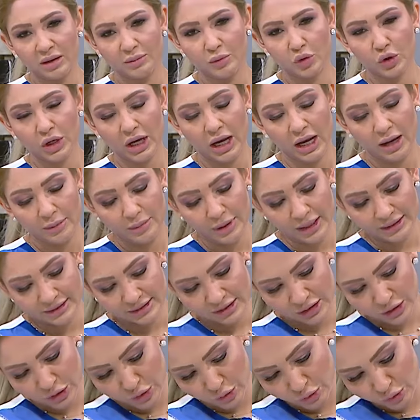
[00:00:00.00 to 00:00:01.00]
مكعبات
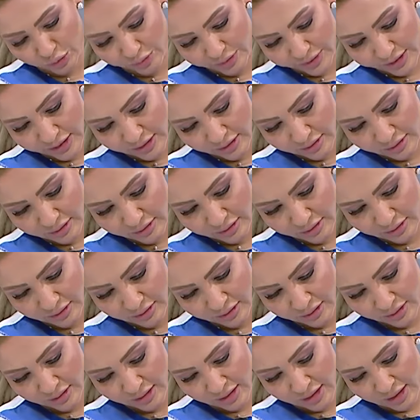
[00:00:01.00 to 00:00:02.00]
كيوبس
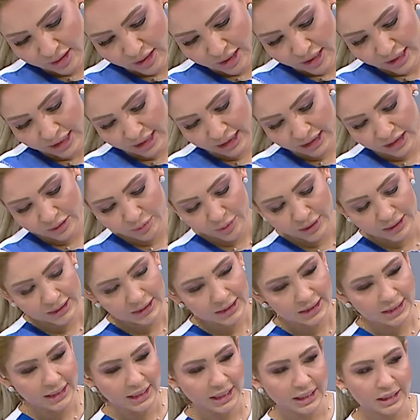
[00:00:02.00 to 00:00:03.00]
يعني بين
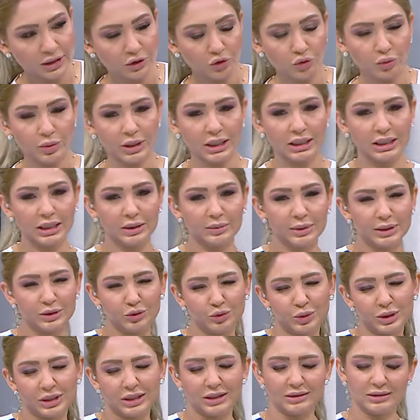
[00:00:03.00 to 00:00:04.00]
اليخني وبين البيض
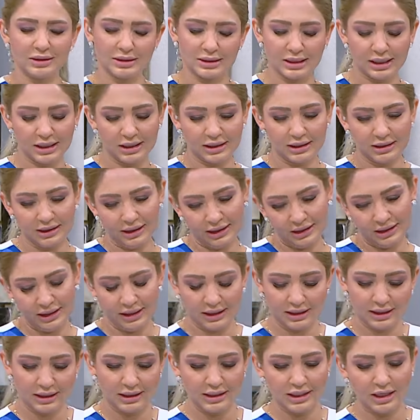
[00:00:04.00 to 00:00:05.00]
وبطاطا يعني
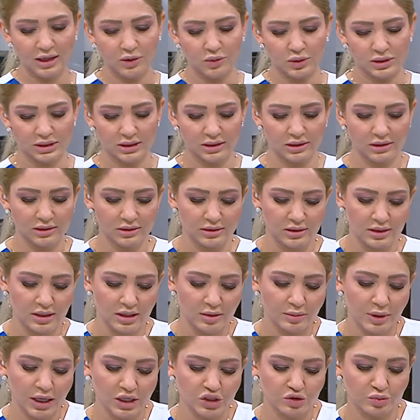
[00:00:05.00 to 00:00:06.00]
هيك خليها وسط
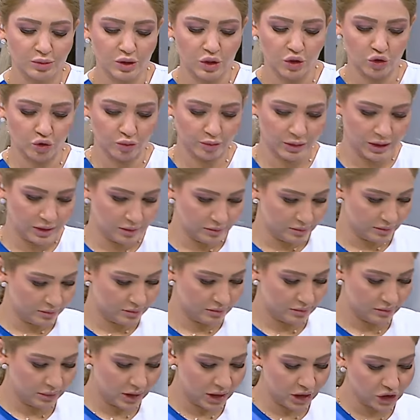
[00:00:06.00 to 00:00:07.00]
حجم اللقمه
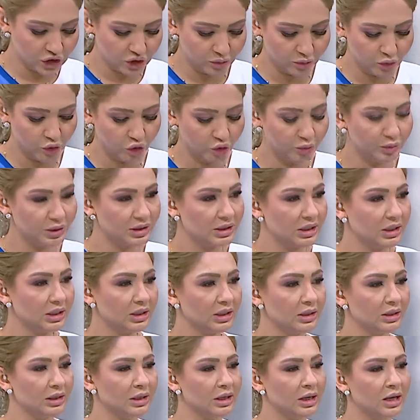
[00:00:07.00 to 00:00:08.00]
حجم لقمتك
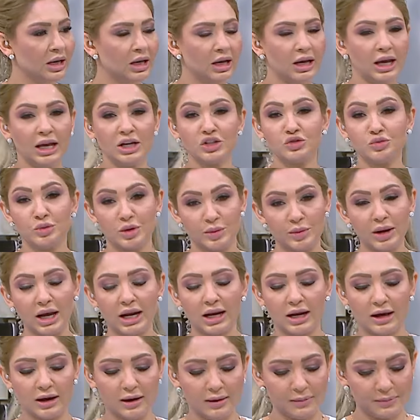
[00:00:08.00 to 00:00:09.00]
حجم
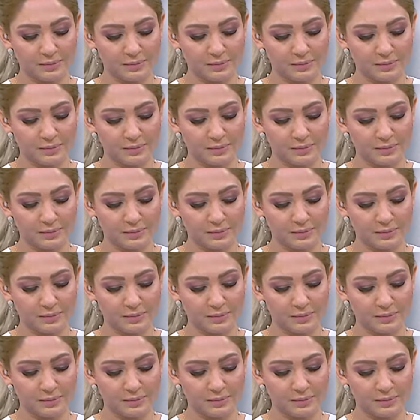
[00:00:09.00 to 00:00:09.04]
المعلقه